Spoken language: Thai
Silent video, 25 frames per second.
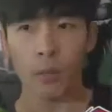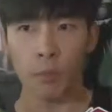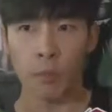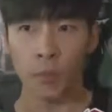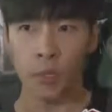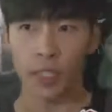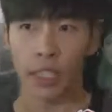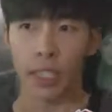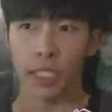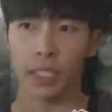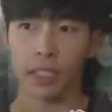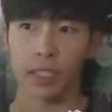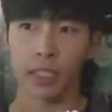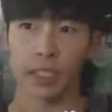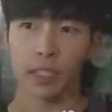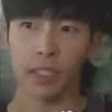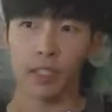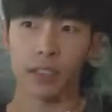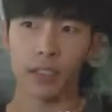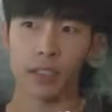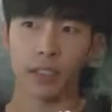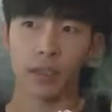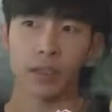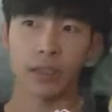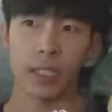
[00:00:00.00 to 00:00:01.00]
ผลงานตอนนี้
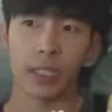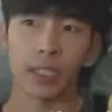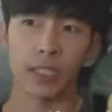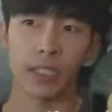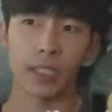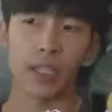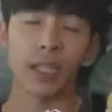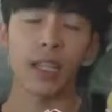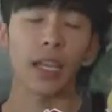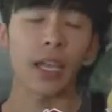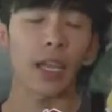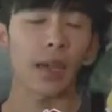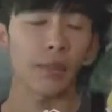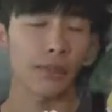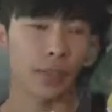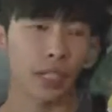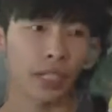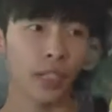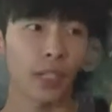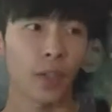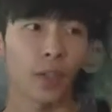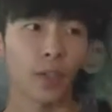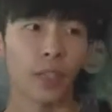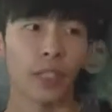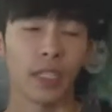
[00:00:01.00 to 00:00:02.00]
ก็ก็มีนี่แหละครับ รั
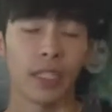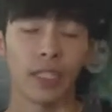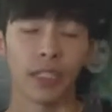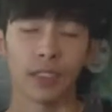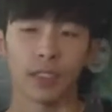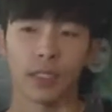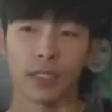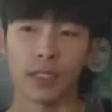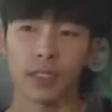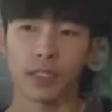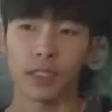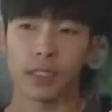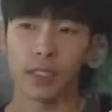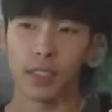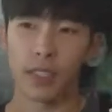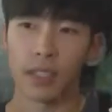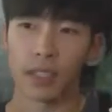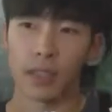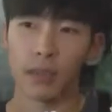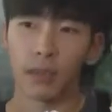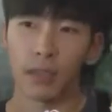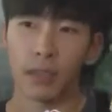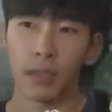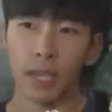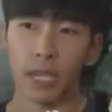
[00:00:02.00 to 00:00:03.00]
กเธอคนเดียว ซึ่ง
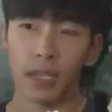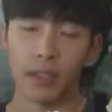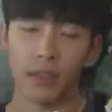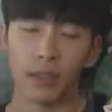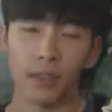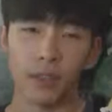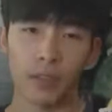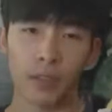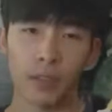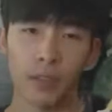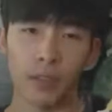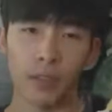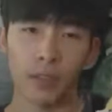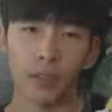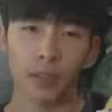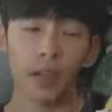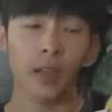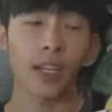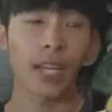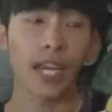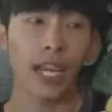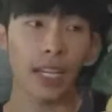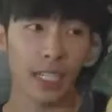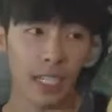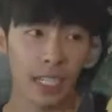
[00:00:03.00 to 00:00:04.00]
ฟีดแบ็กก็
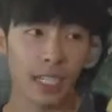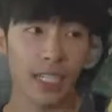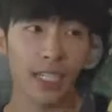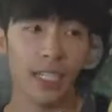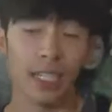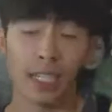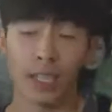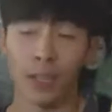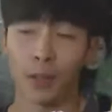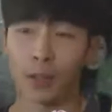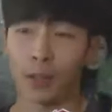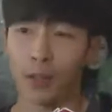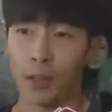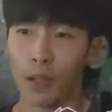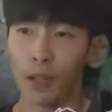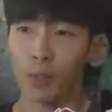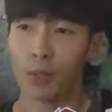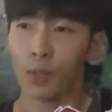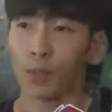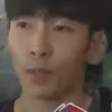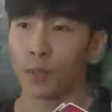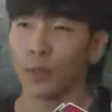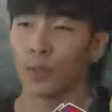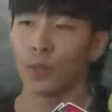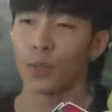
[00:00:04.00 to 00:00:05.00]
ค่อนข้างดีทีเดียวก็ต้องข
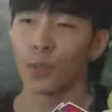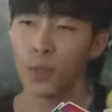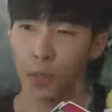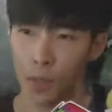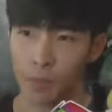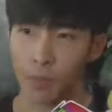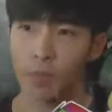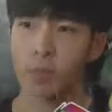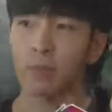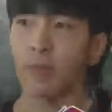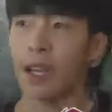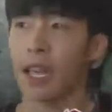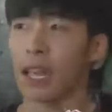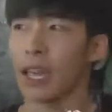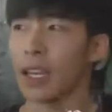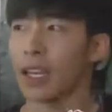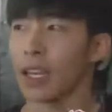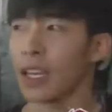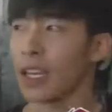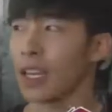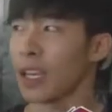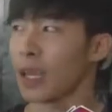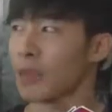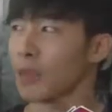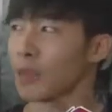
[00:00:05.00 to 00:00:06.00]
อบคุณทุก ๆคนมา
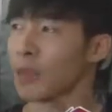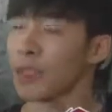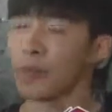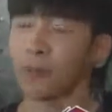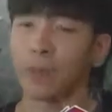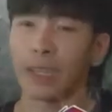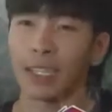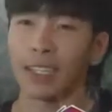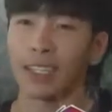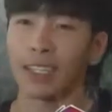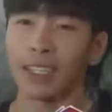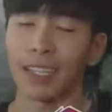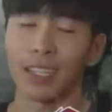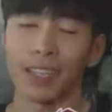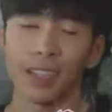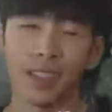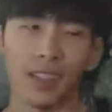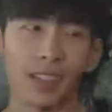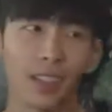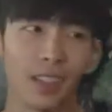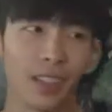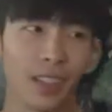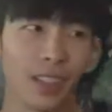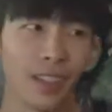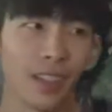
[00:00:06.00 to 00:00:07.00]
กๆนะครับ ก็ไปที่ไหน
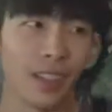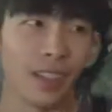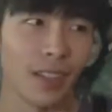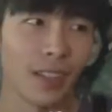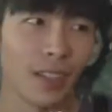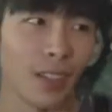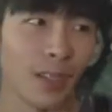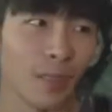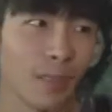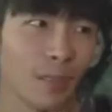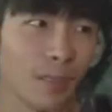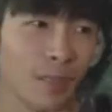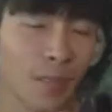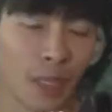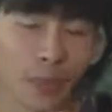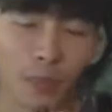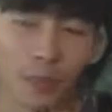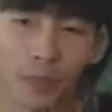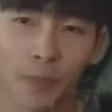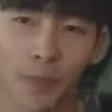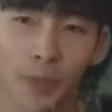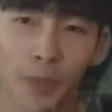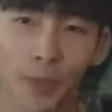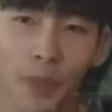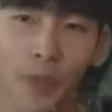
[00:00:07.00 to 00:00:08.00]
ก็เริ่มแบบ
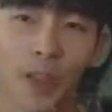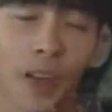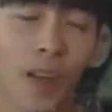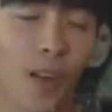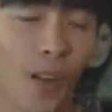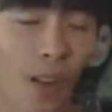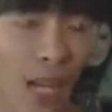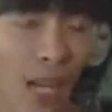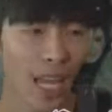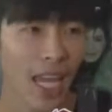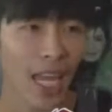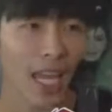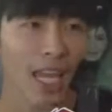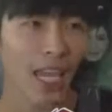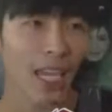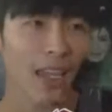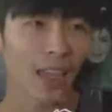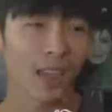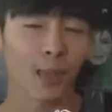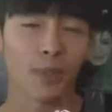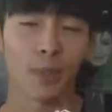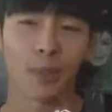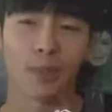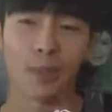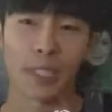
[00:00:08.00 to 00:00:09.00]
คนร้อได้
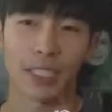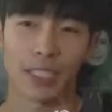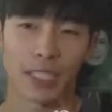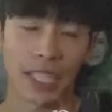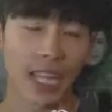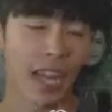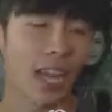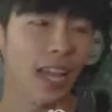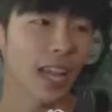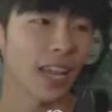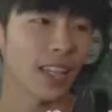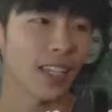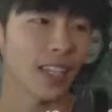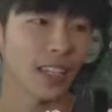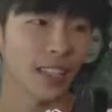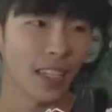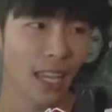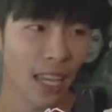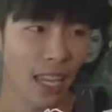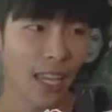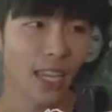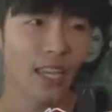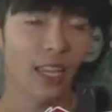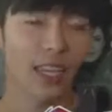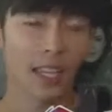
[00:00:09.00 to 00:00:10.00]
แล้วก็แบบติดชาร์จเยอะ
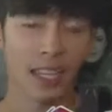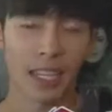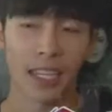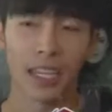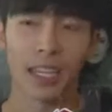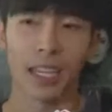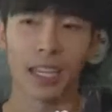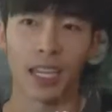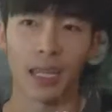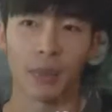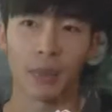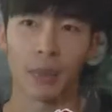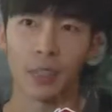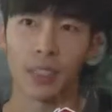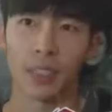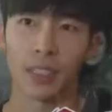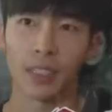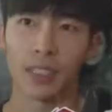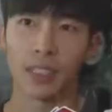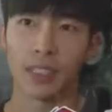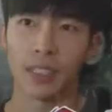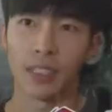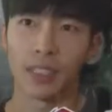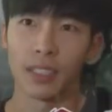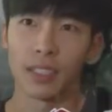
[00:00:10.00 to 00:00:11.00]
แยะอะไรเงี้ยครับ ก็
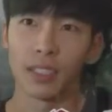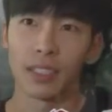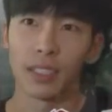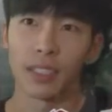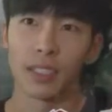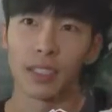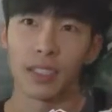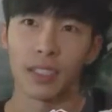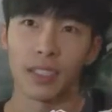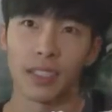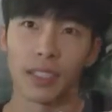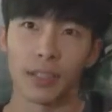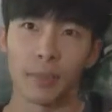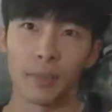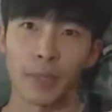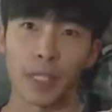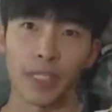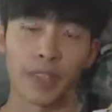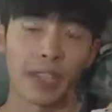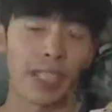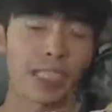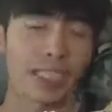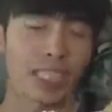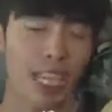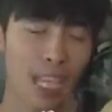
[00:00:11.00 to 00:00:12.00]
เเป็
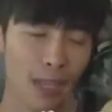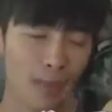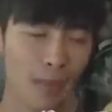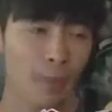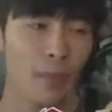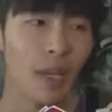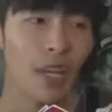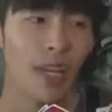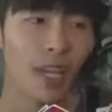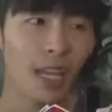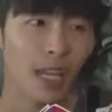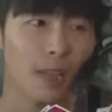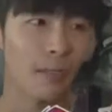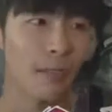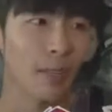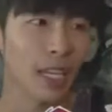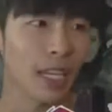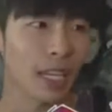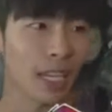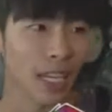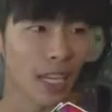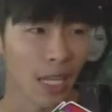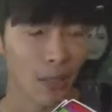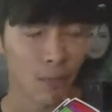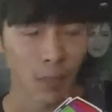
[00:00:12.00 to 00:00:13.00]
นกำลังใจมาก ๆ ครับ ใน
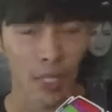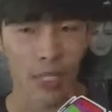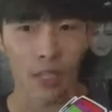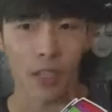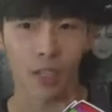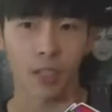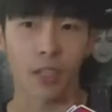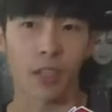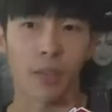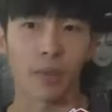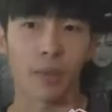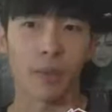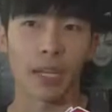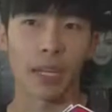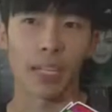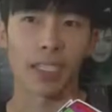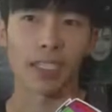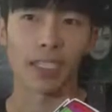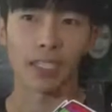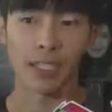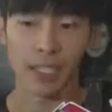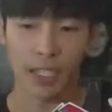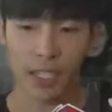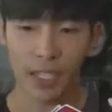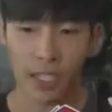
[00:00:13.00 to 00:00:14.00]
การทำเพลงต่อ ๆ ไป
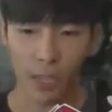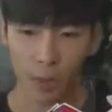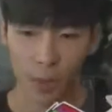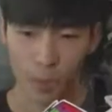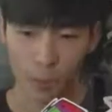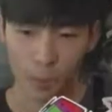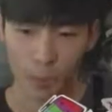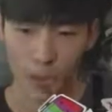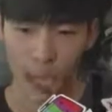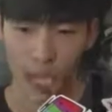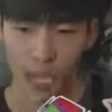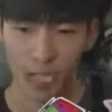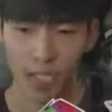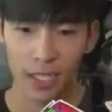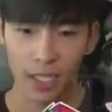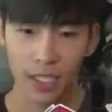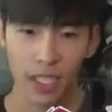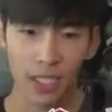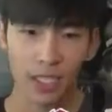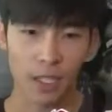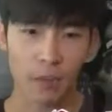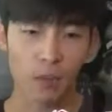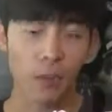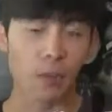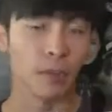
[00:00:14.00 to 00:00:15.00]
ซึ่งเนี่ย เดี๋ยว ปลายเดือน
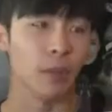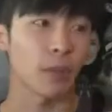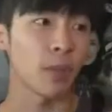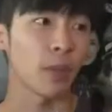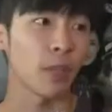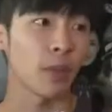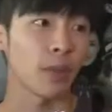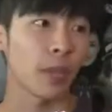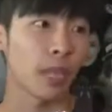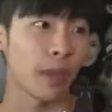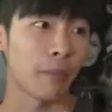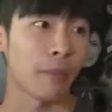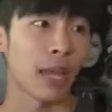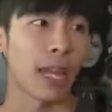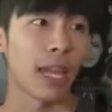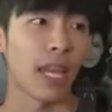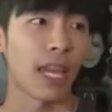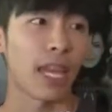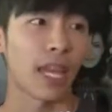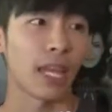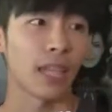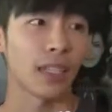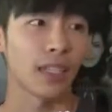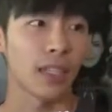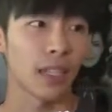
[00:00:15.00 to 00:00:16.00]
เนี้ยเดี๋ยวผมจะปล่อยเพลงใหม่
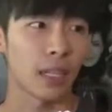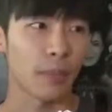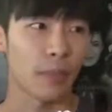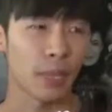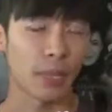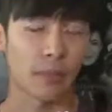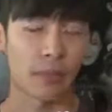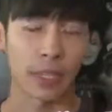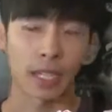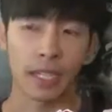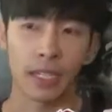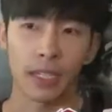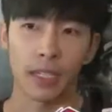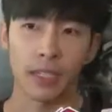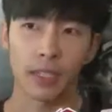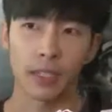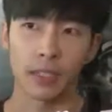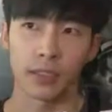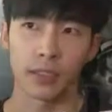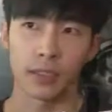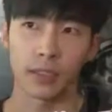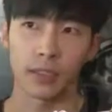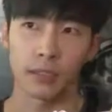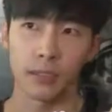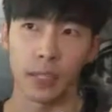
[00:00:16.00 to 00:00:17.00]
ละ แต่เป็นเพลง
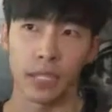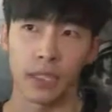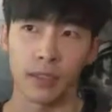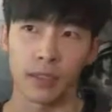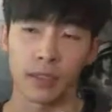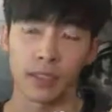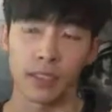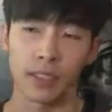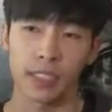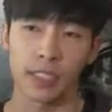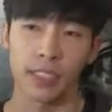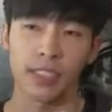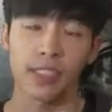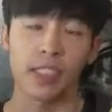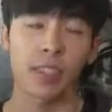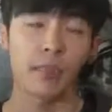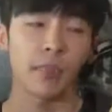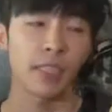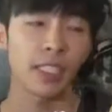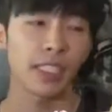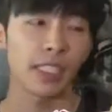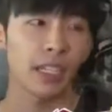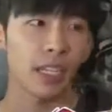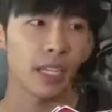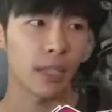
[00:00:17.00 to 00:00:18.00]
เป็นซิงเกิล
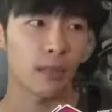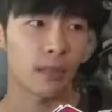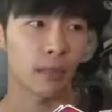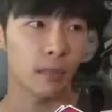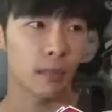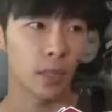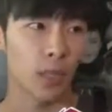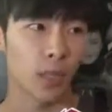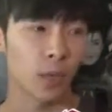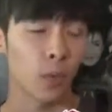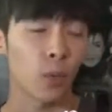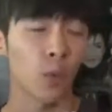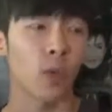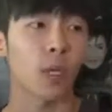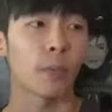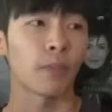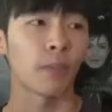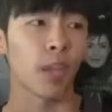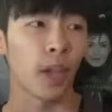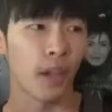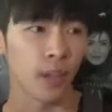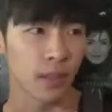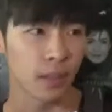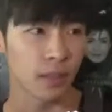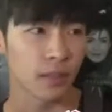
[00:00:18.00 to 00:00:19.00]
พิเศษ ปล่อยคู่กับ
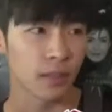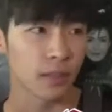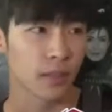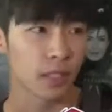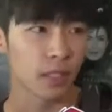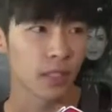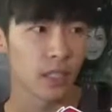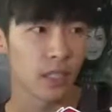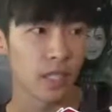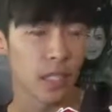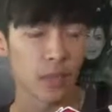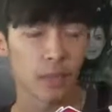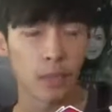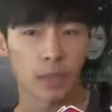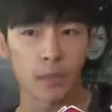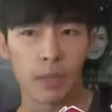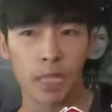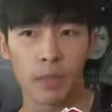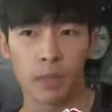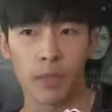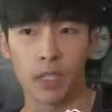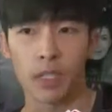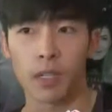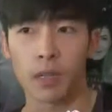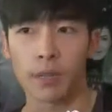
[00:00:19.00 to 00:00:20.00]
ต้นและเป็นเพ
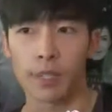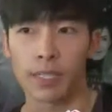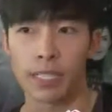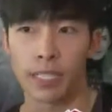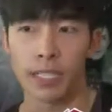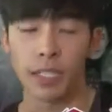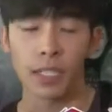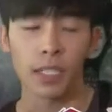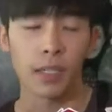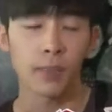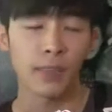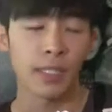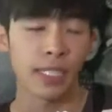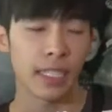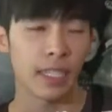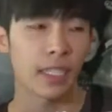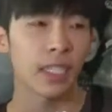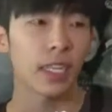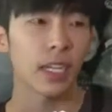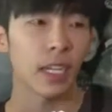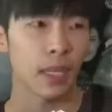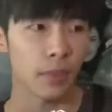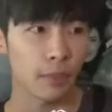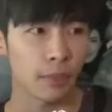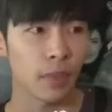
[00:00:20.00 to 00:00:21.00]
ลงประกอบซีรีส์เลิฟซิก
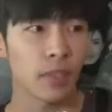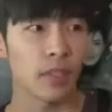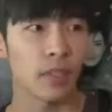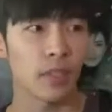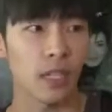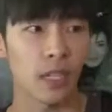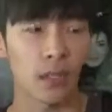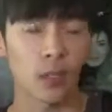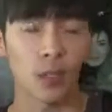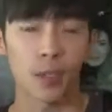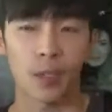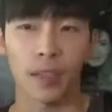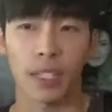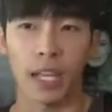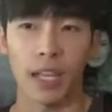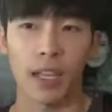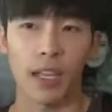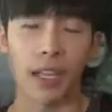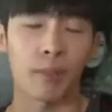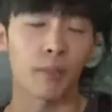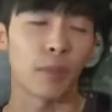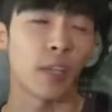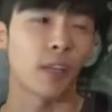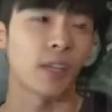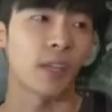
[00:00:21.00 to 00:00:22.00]
ครับ ก็เราแต่ง
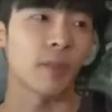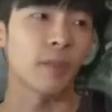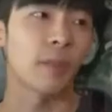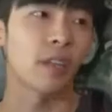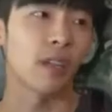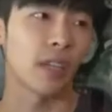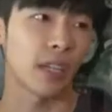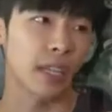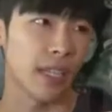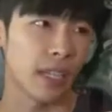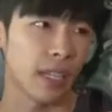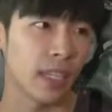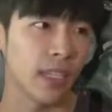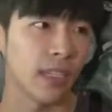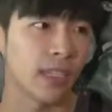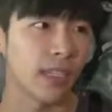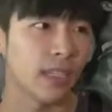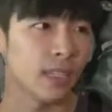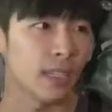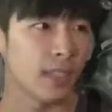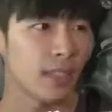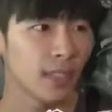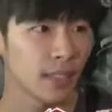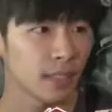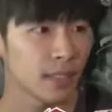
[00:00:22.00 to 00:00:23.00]
คำร้องทำนองกันเองเล
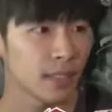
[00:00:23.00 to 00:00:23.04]
ย